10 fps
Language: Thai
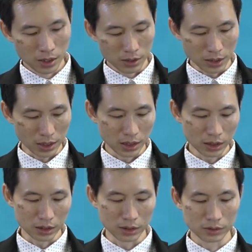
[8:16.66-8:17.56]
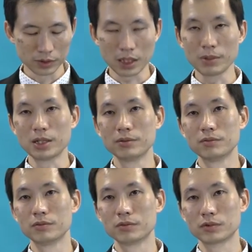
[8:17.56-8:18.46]
นอกจากนี้ก็ถ้าเป็น
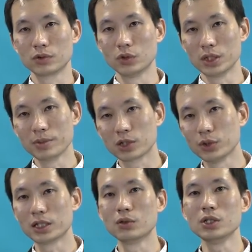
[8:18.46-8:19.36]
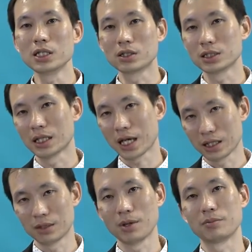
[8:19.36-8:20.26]
ตัวที่มันคุยกันรู้เรื่องก็จะง่าย
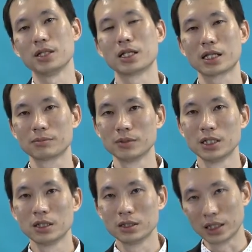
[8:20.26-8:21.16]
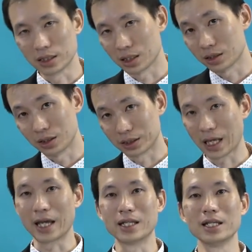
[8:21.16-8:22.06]
กันแบบนี้นะครับ หลังจากนั้นก็
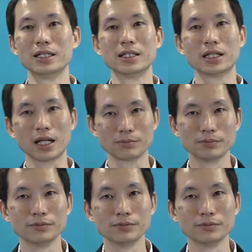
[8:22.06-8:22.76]
ถ่ายได้เลยนะครับ